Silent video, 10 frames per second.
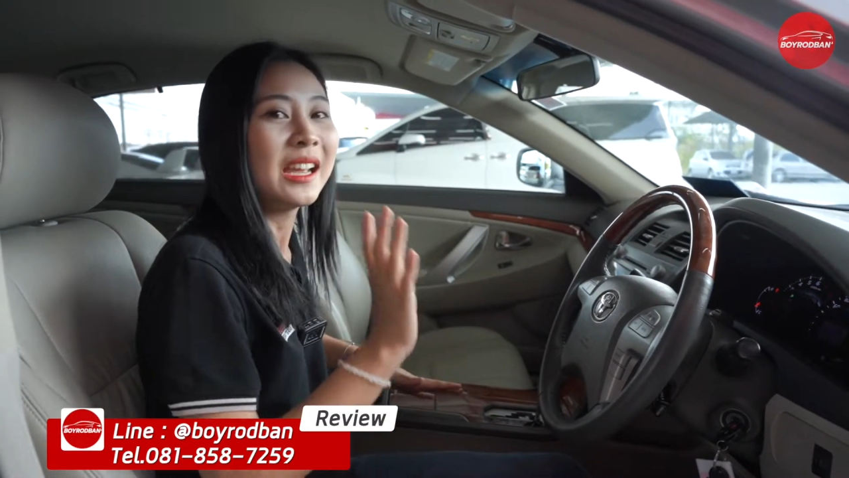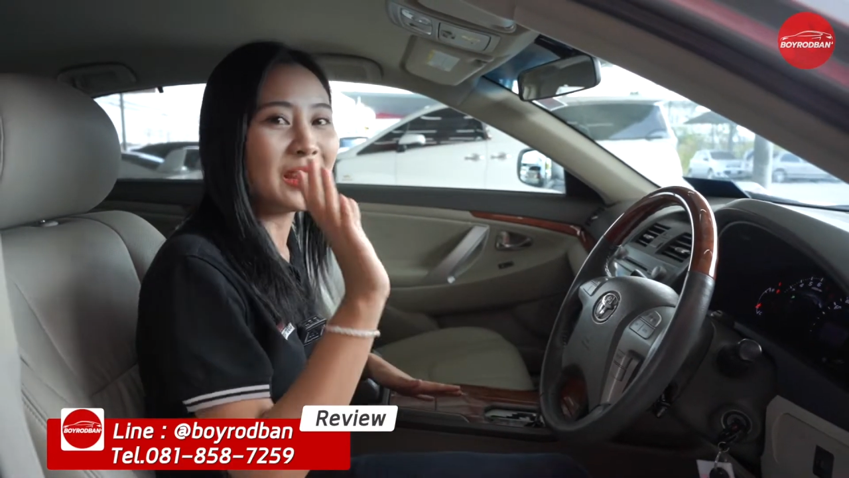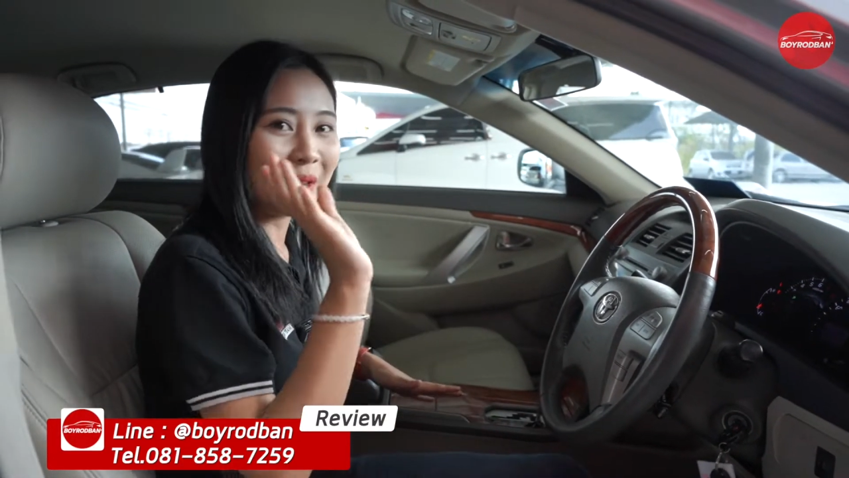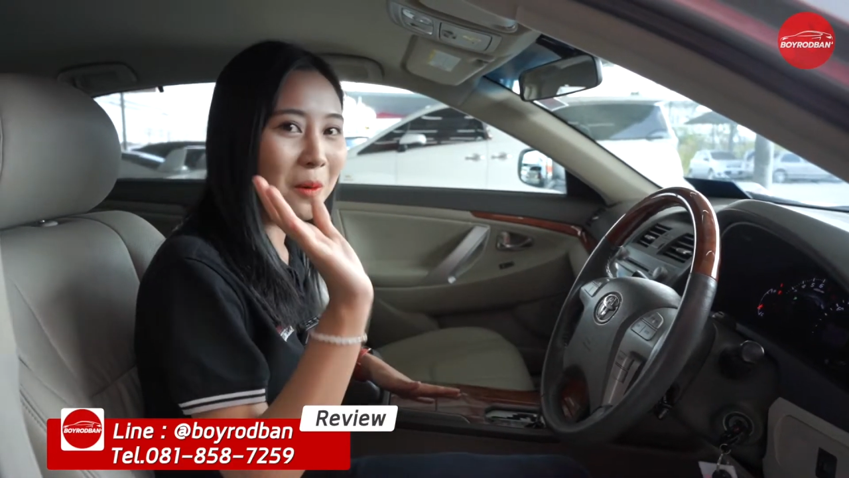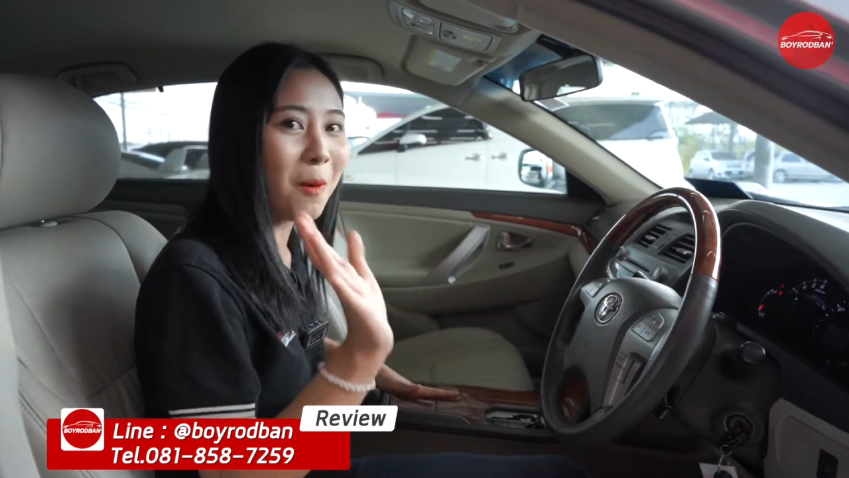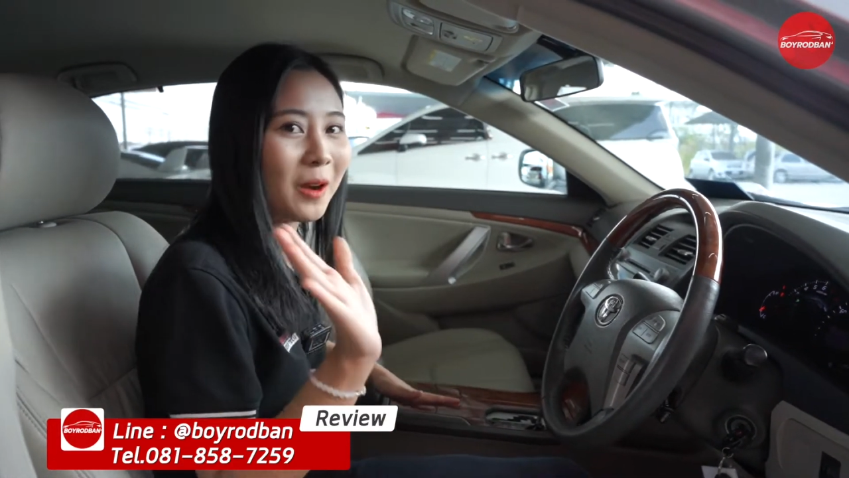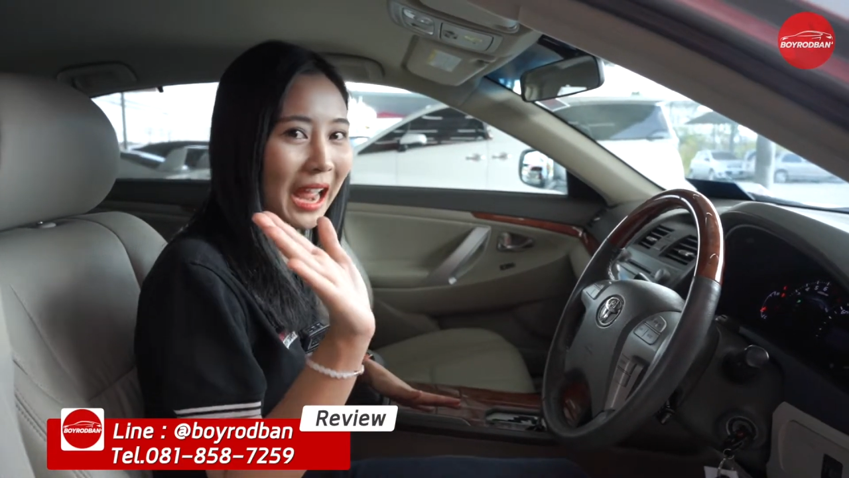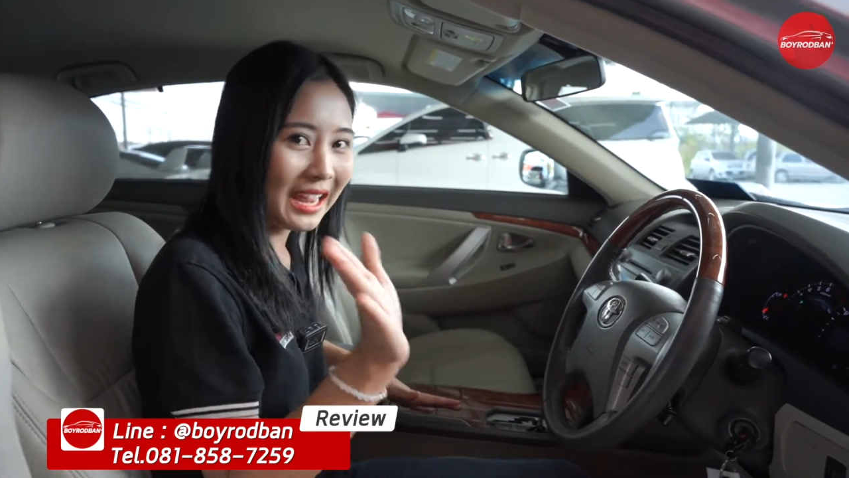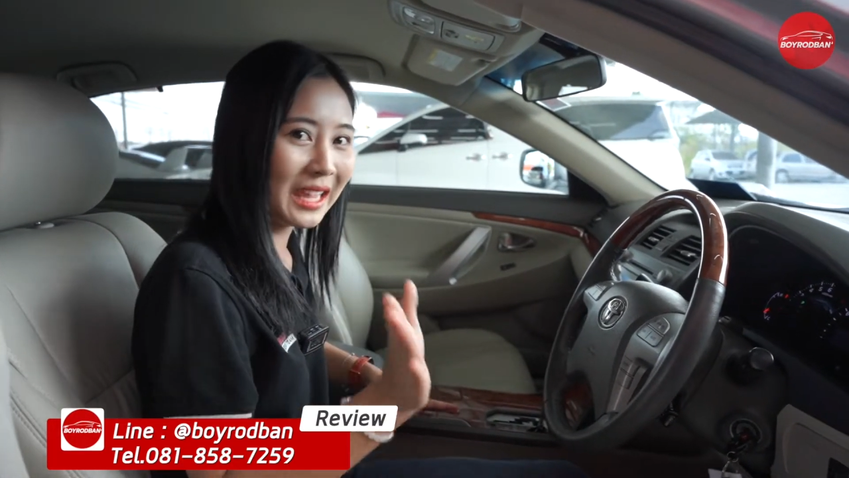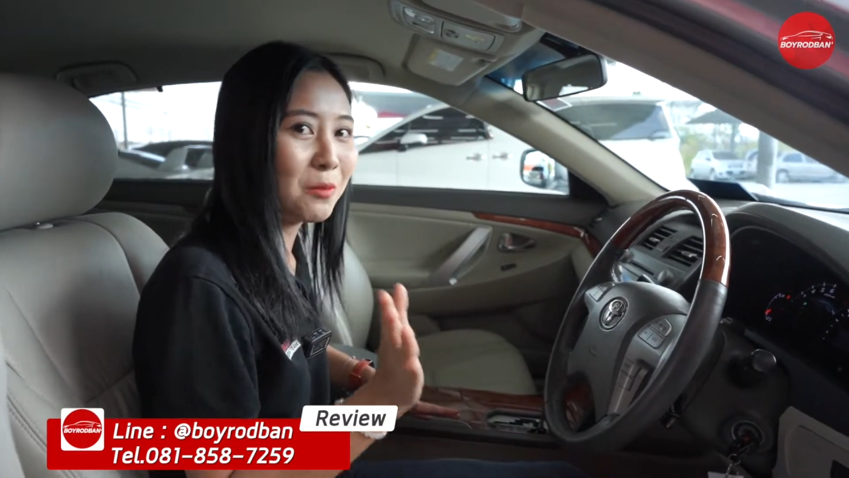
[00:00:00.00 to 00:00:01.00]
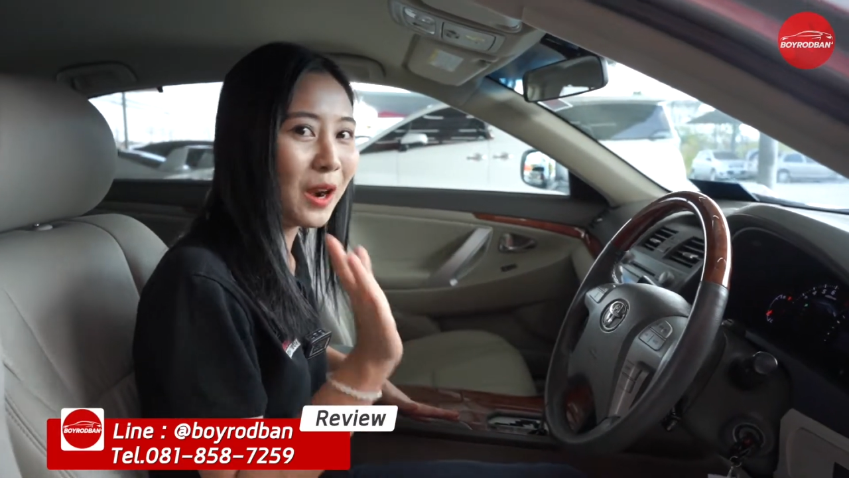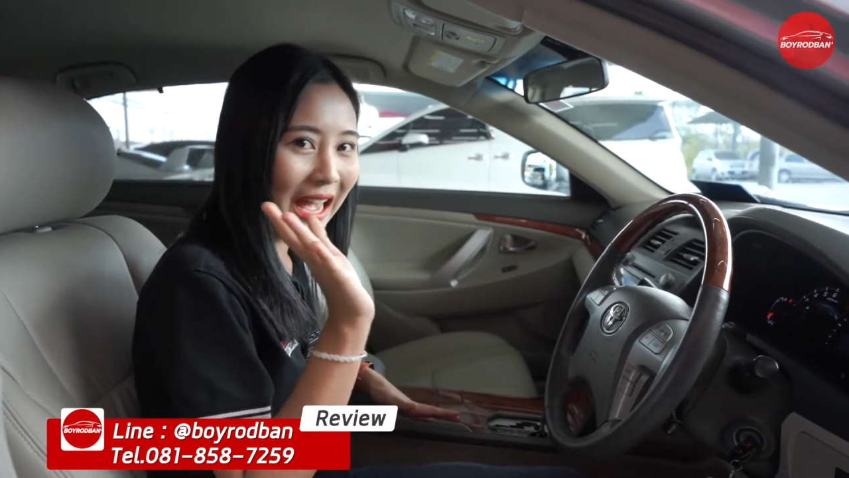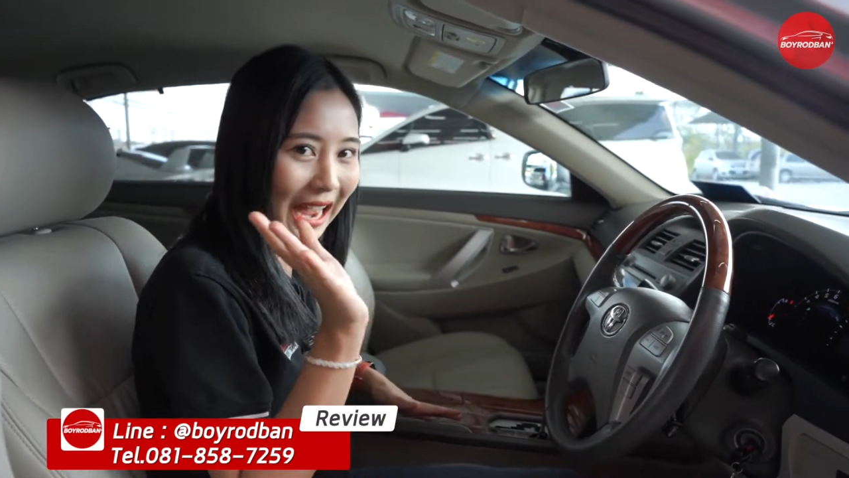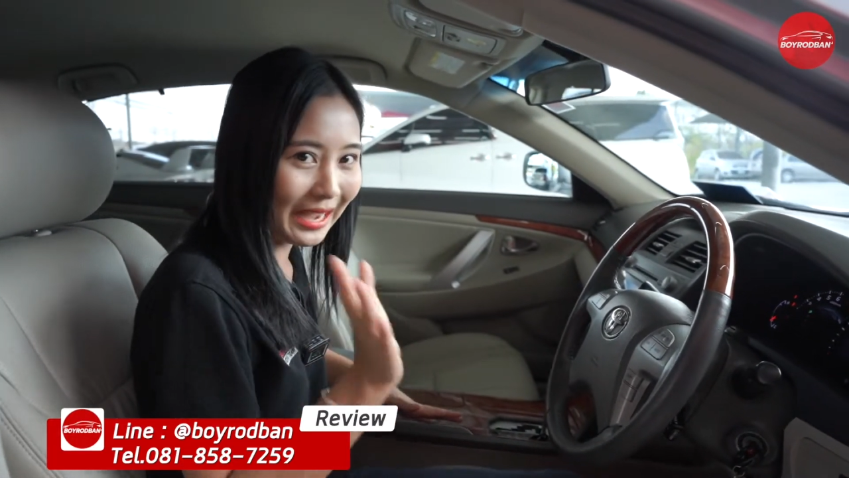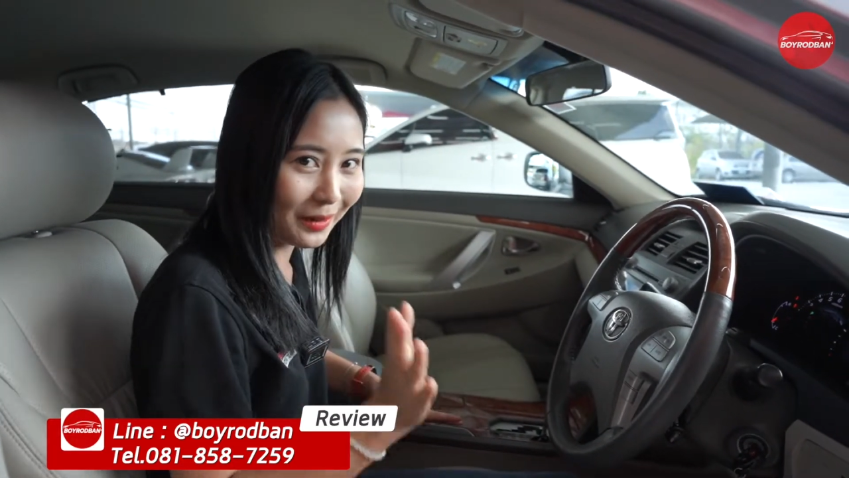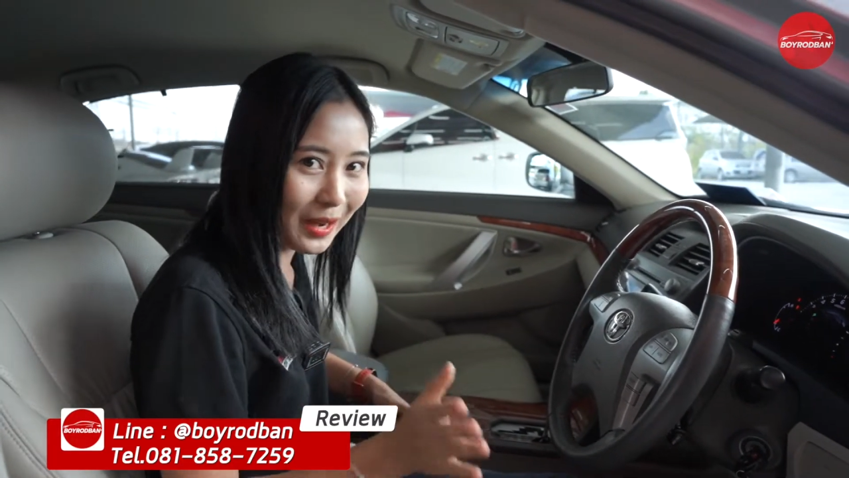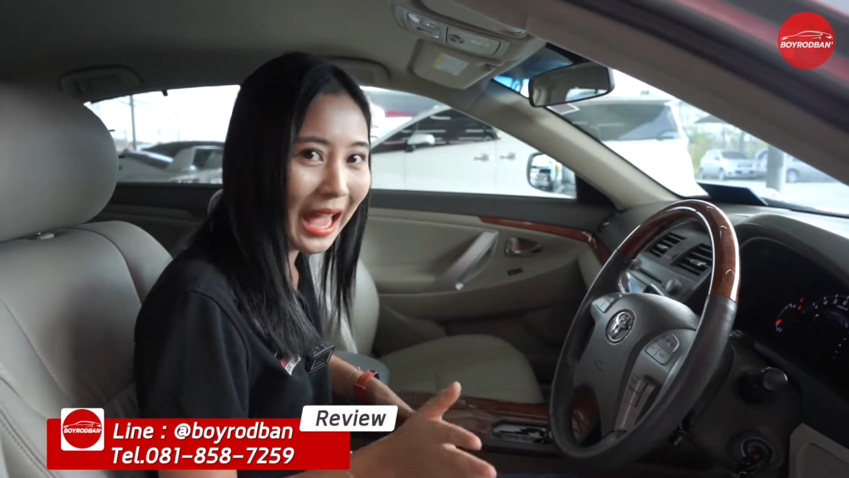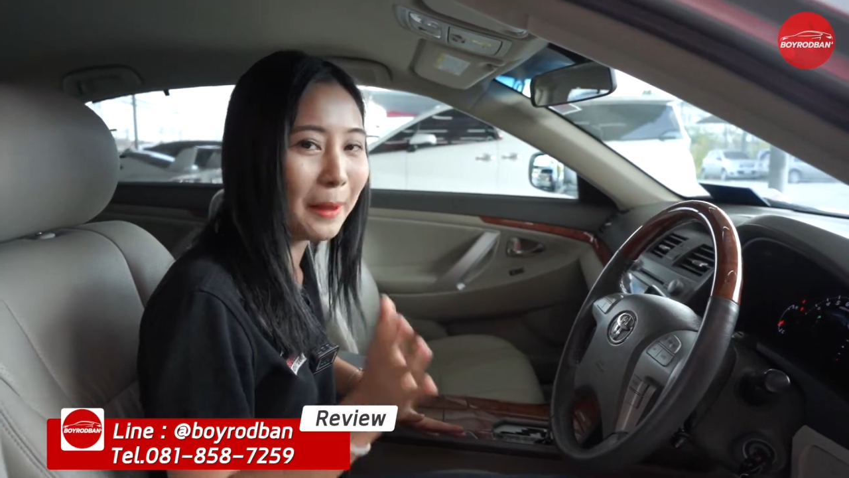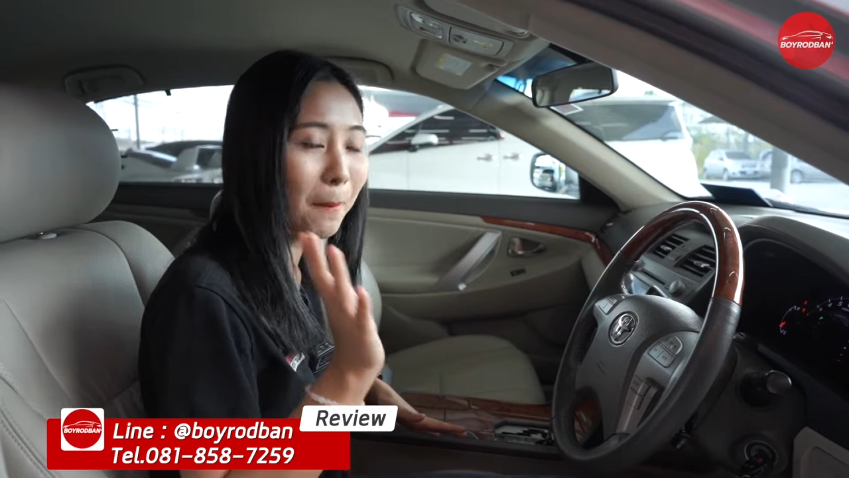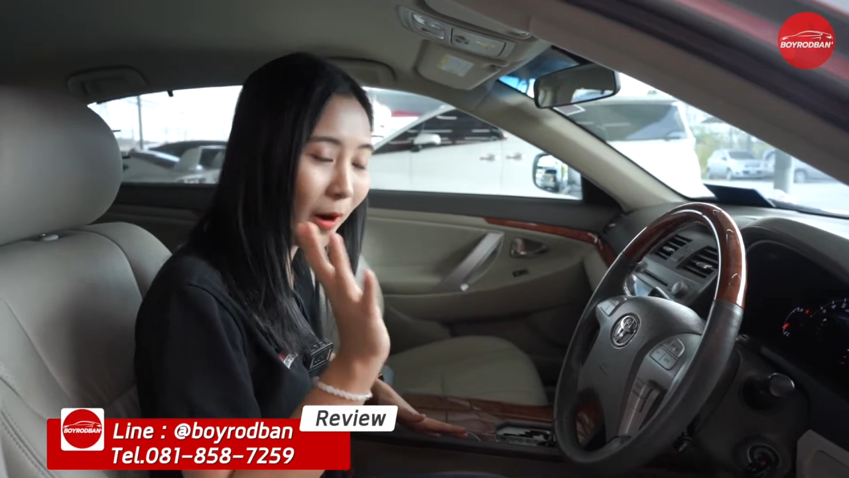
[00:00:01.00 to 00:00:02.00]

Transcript: เดี๋ยวแกวบอกทายคิดว่าราคาเท่าไหร่